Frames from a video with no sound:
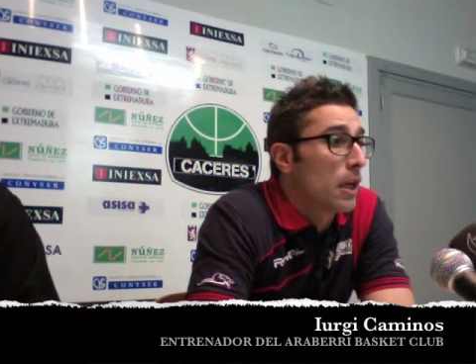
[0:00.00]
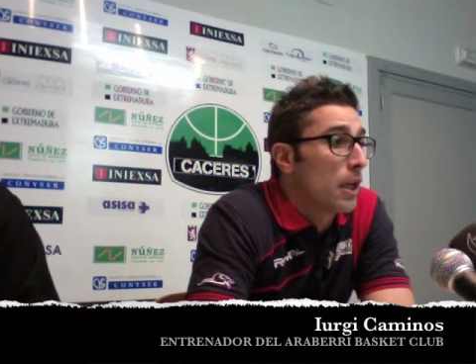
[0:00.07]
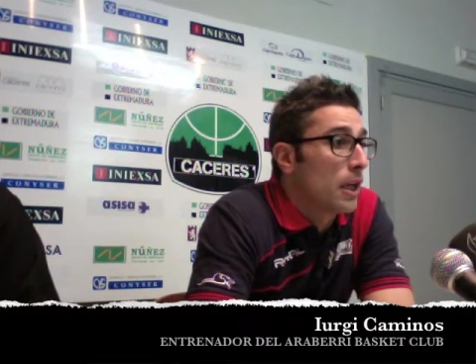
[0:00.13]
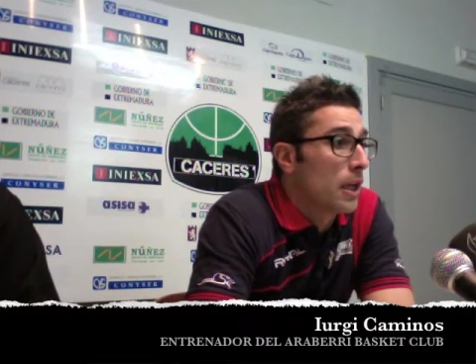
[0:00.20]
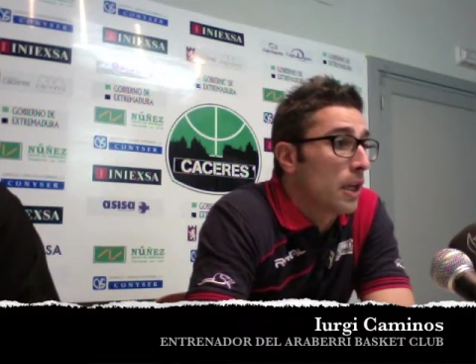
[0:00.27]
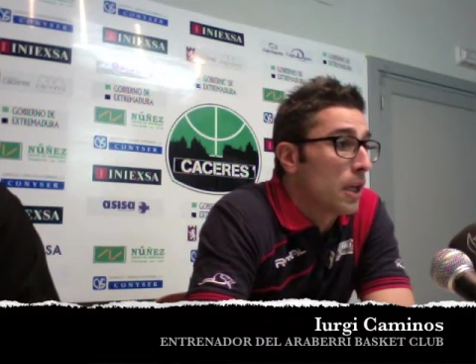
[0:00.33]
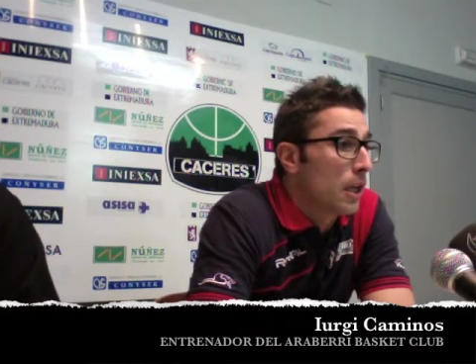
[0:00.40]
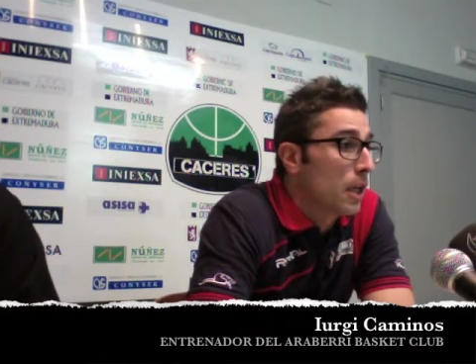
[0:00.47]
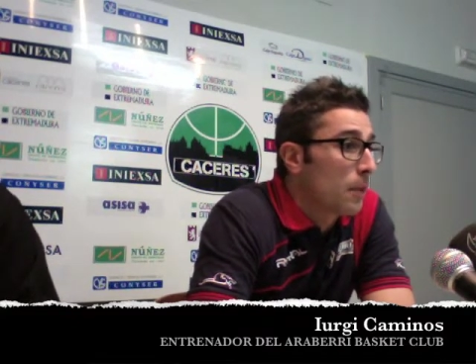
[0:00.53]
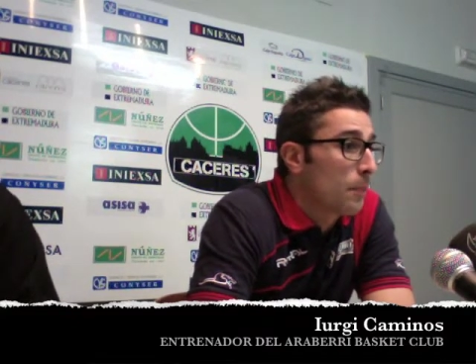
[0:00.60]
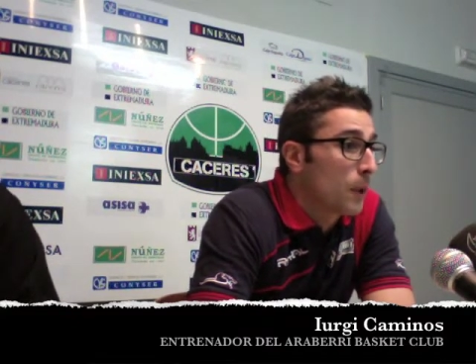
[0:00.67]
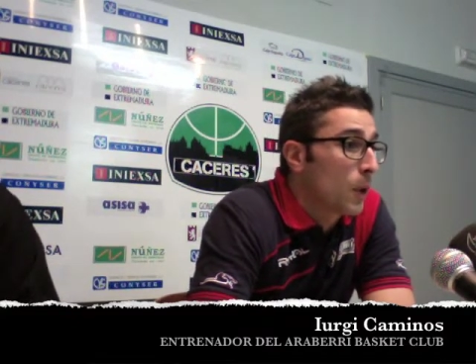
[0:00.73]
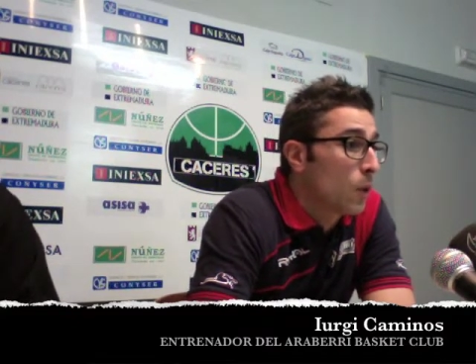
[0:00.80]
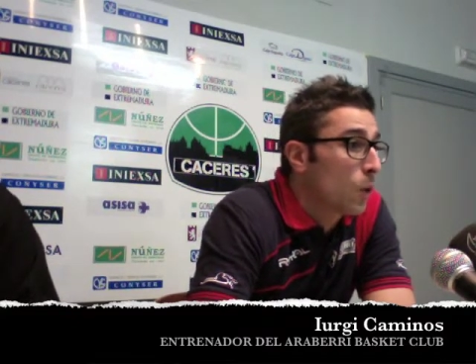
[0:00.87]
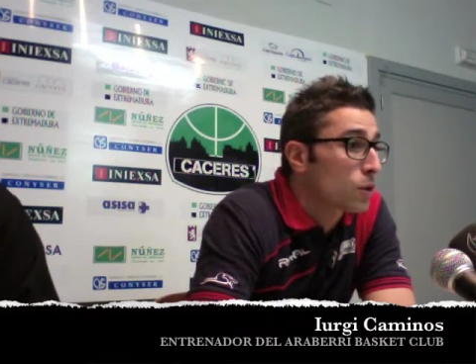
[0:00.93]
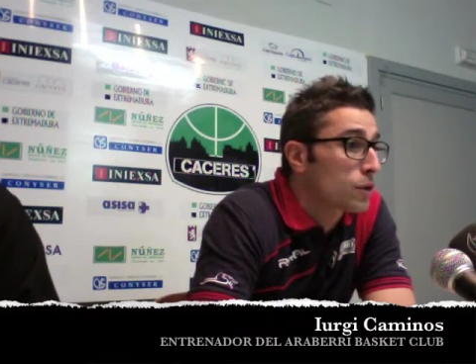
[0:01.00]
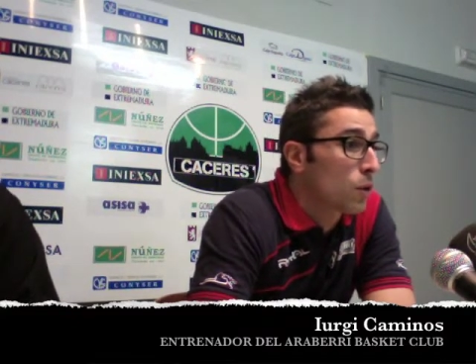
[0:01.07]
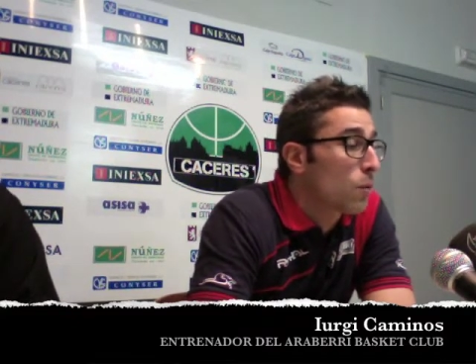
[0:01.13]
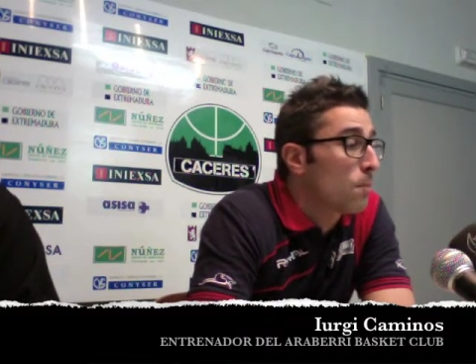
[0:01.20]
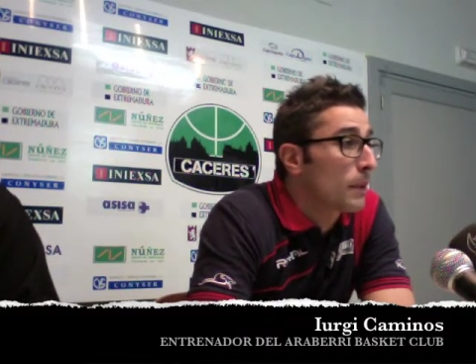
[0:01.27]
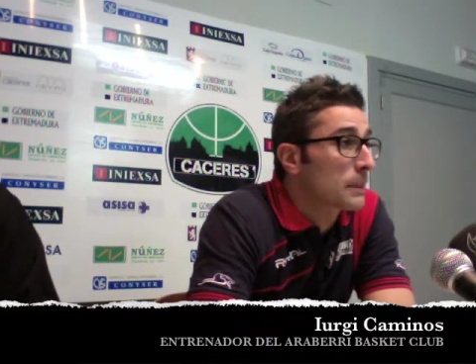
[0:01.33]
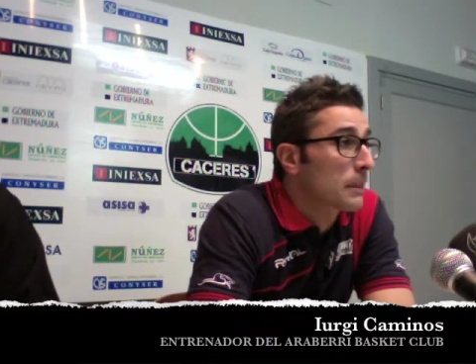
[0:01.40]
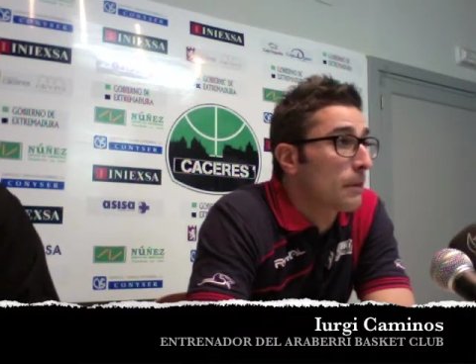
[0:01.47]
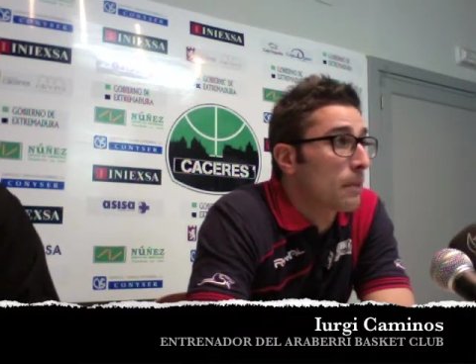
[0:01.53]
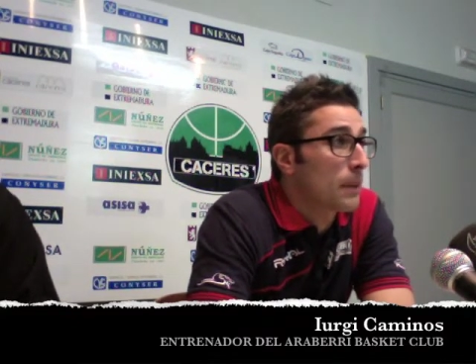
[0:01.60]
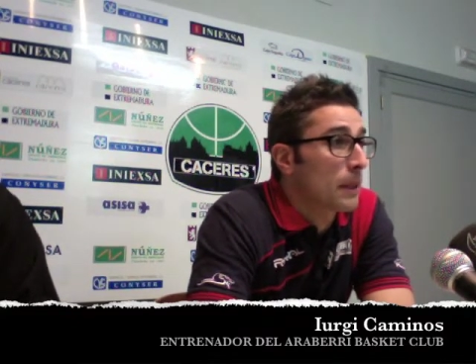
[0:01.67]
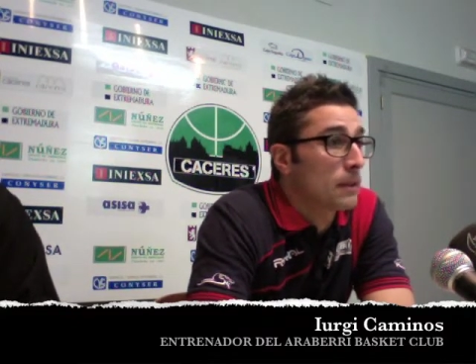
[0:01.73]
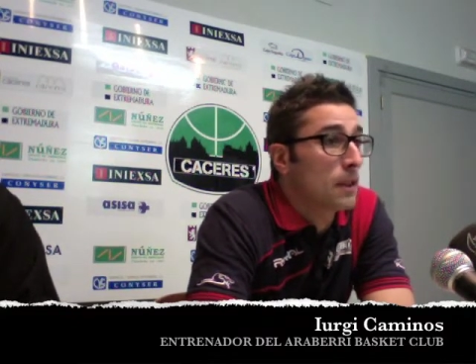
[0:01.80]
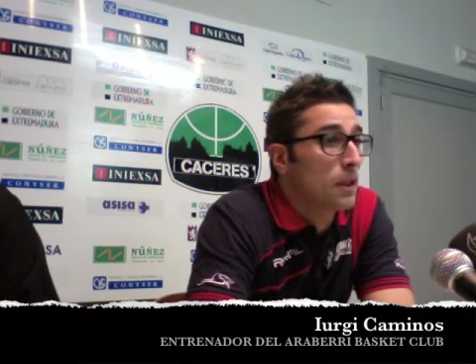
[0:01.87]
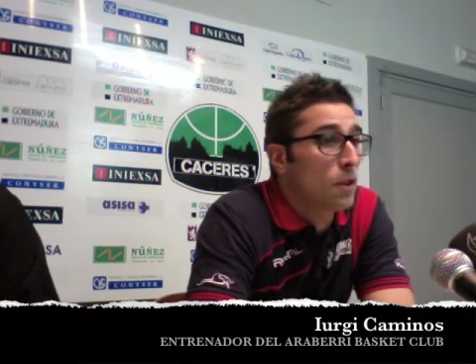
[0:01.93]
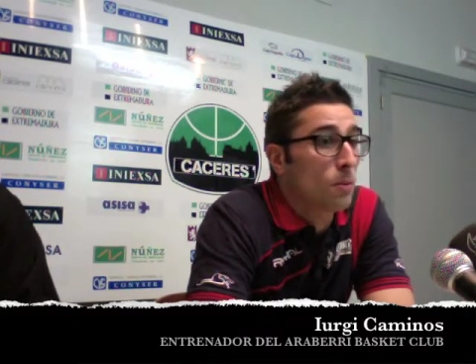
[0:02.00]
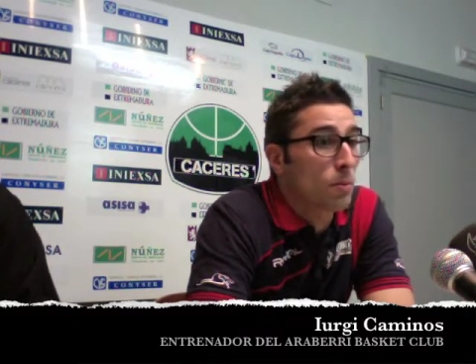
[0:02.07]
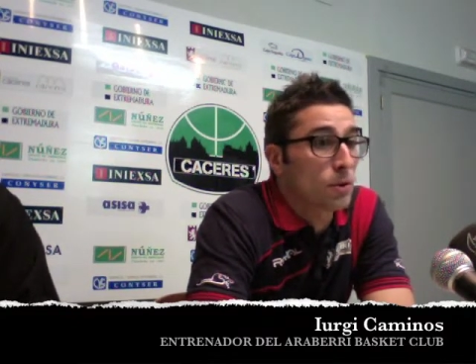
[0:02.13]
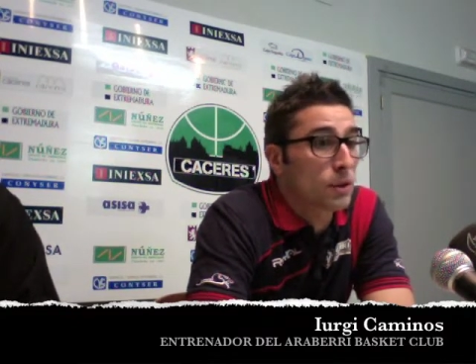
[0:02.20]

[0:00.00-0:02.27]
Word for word: eh, pero luego según pasaba el partido,